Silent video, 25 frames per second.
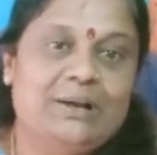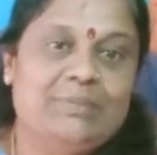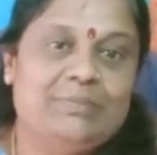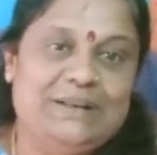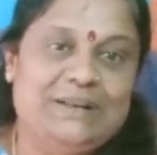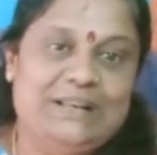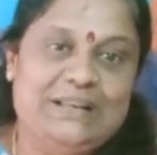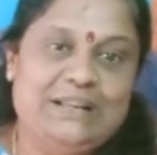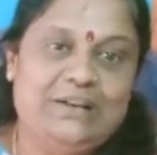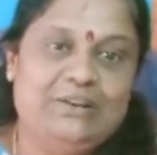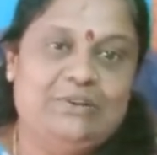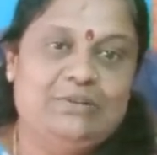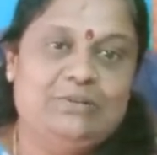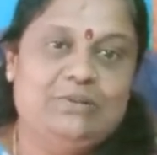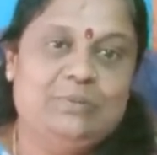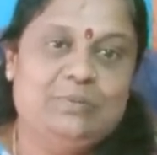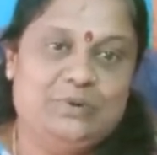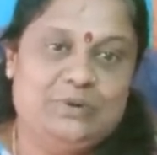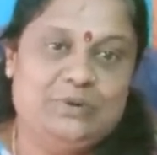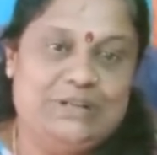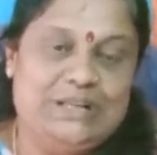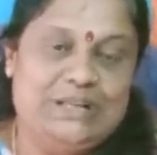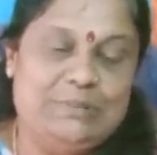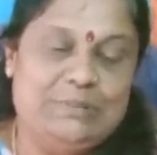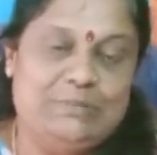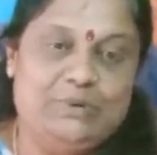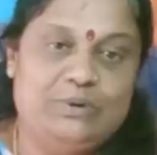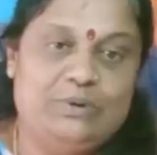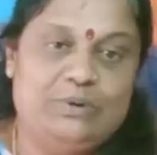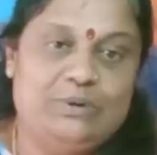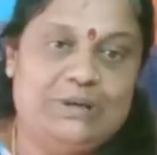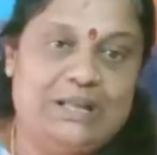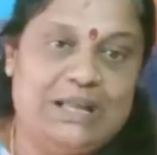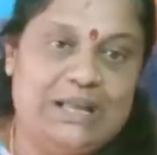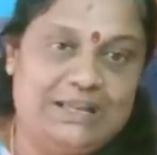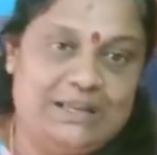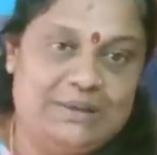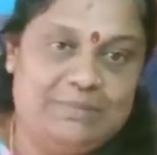పిల్లలు పుట్టినప్పుడు
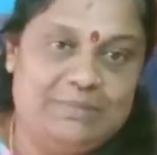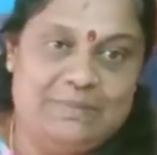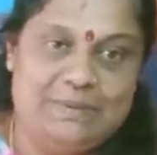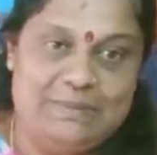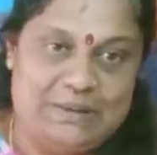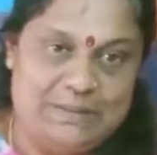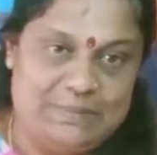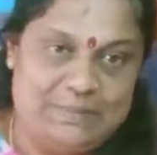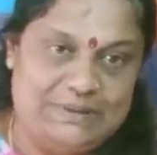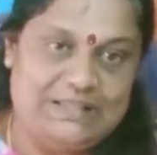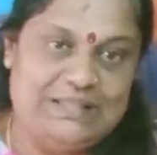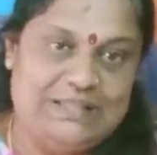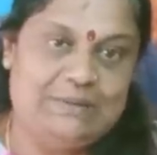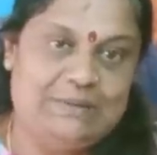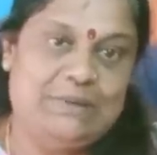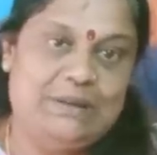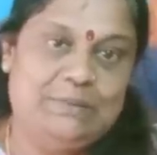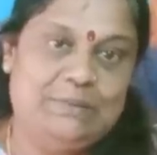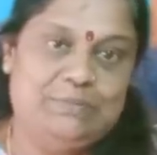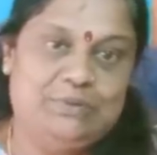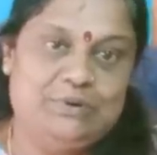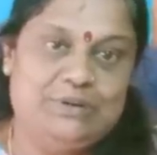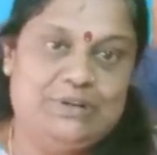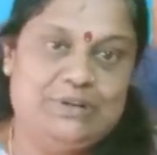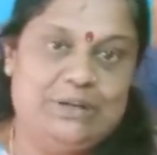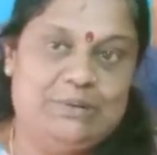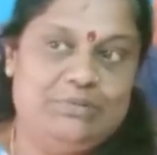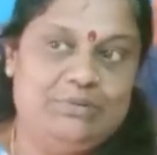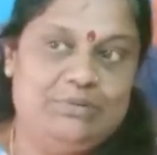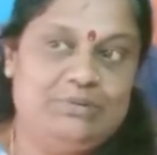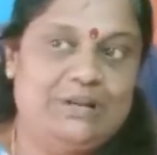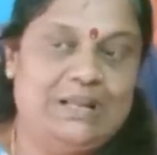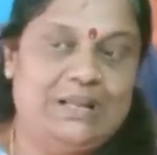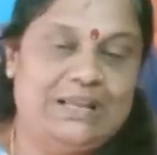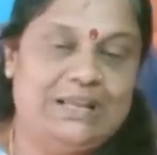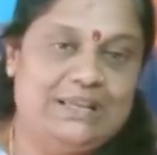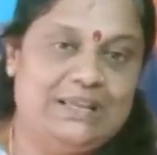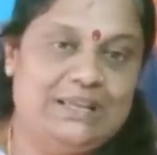నాకు పెద్ద అమ్మాయి
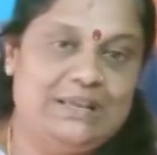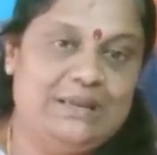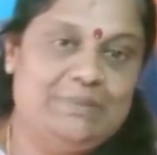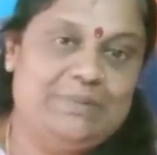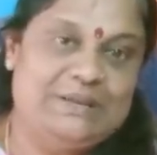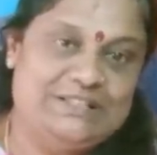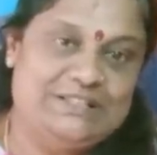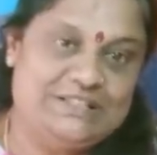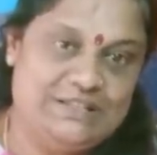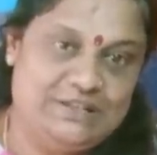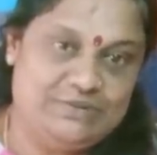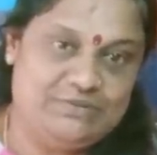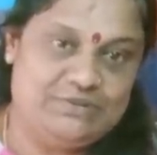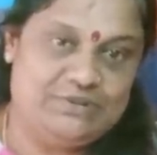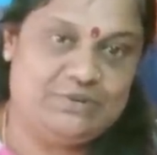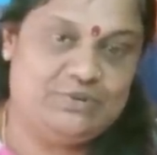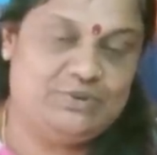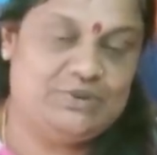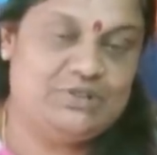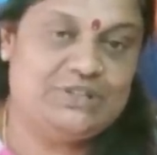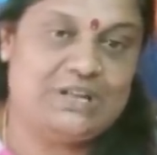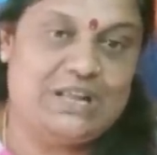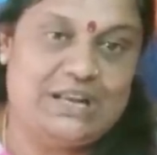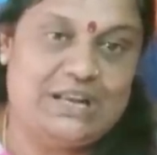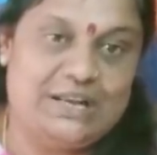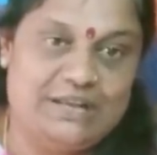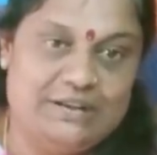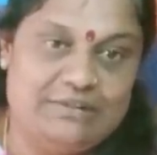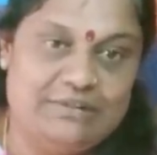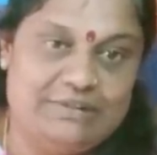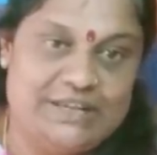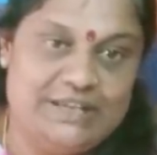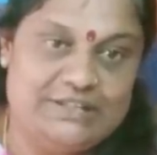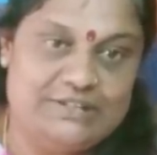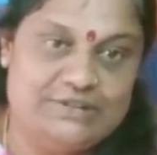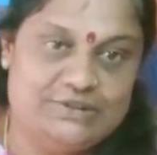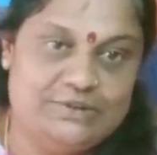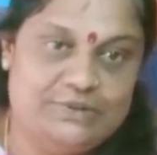పుట్టినప్పుడు నాకు పద్దెనిమిది సంవత్సరాలండి
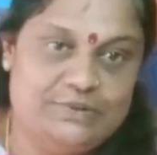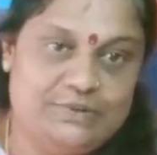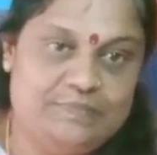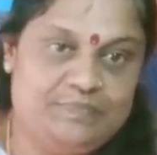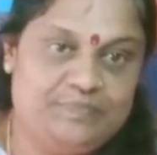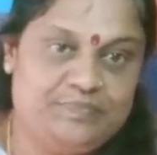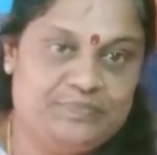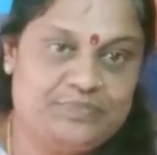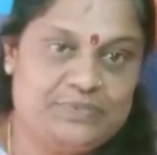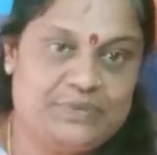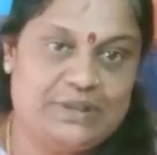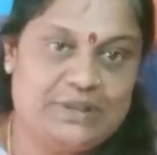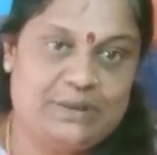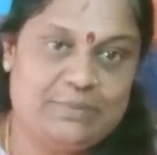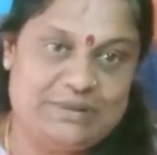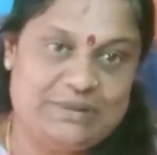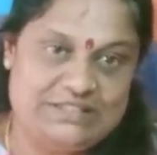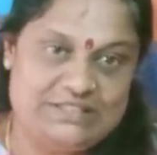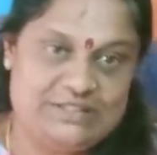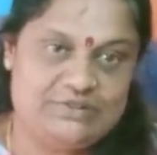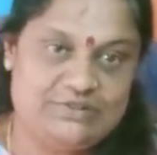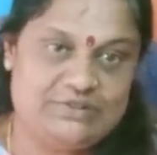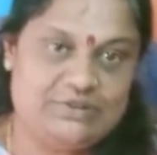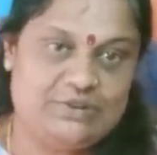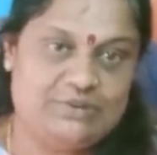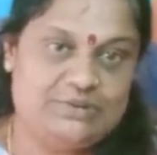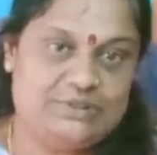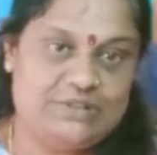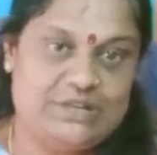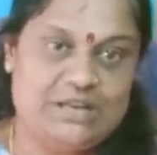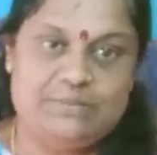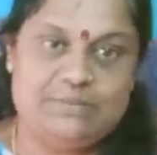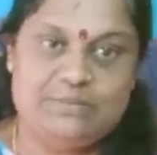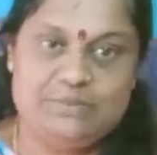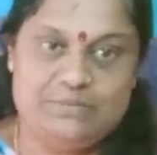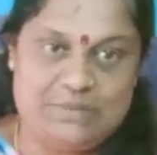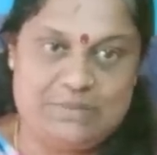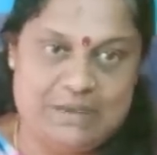వయసు పద్దెనిమిది
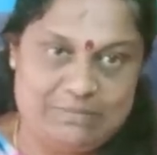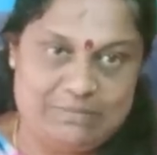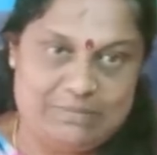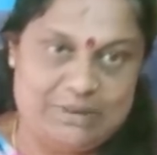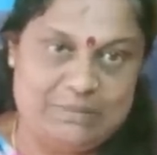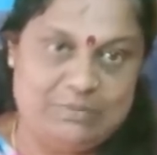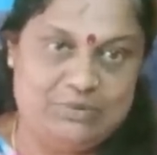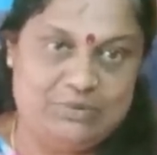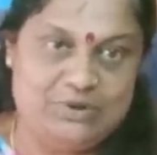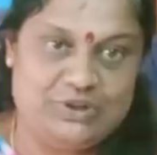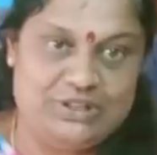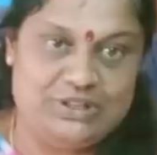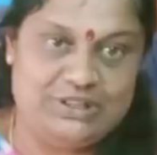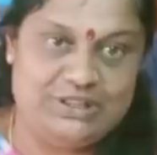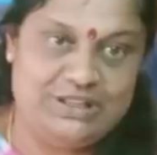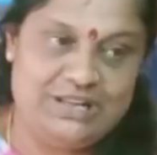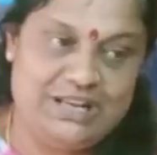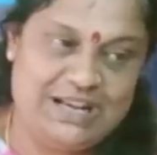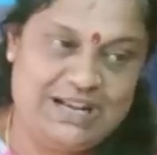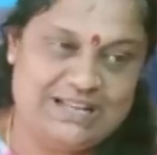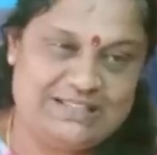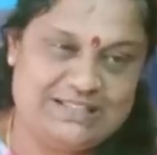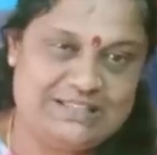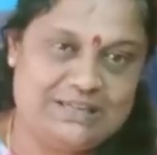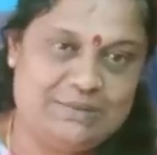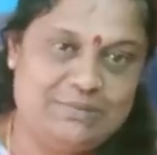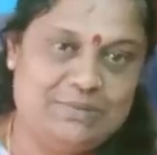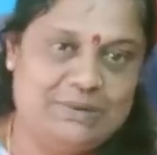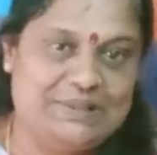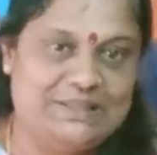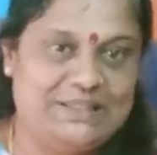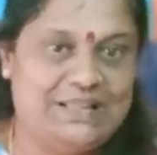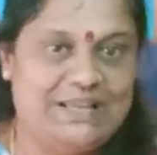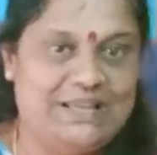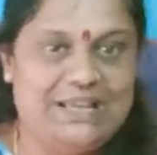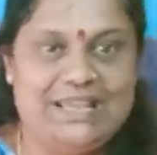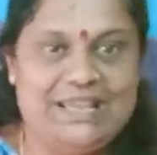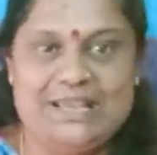సంవత్సరాలప్పుడు మా అమ్మాయి పుట్టింది నాకు అసలు
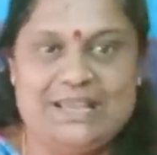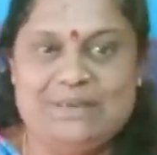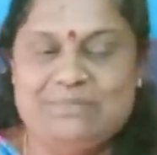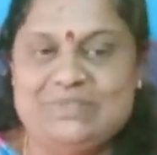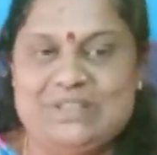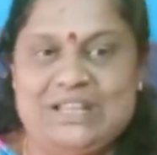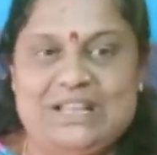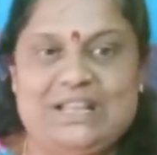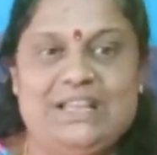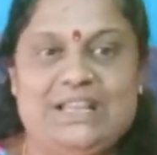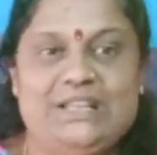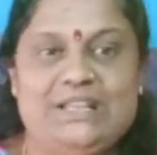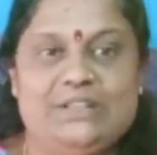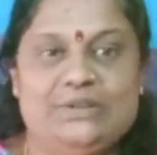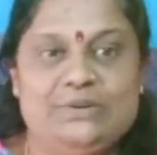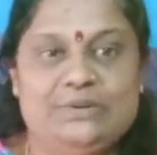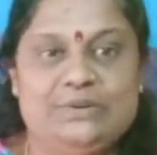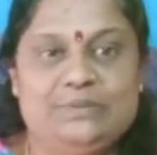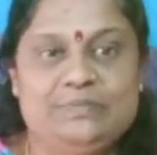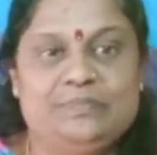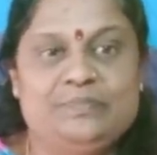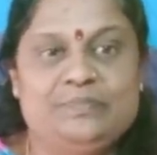పెద్దగా ఏం తెలియదు